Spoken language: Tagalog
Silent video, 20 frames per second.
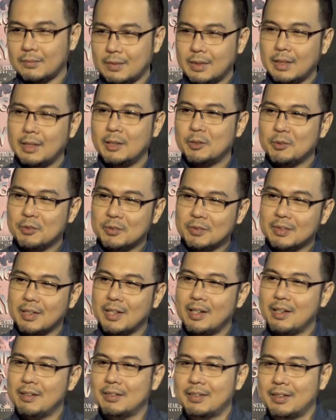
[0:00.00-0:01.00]
Hello.
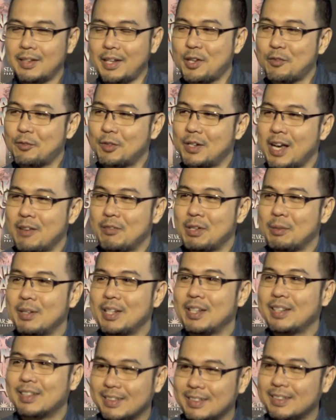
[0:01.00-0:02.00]
Hello. Uh, thank you for having
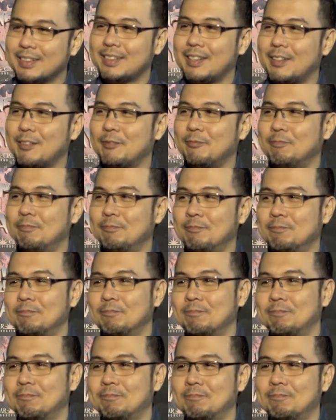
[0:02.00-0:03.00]
me.
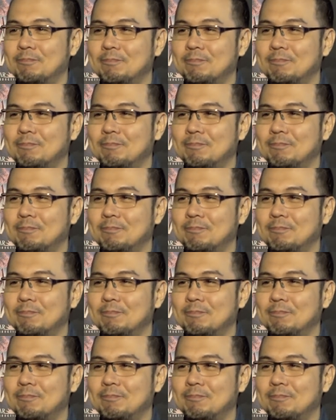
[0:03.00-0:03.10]
Welcome.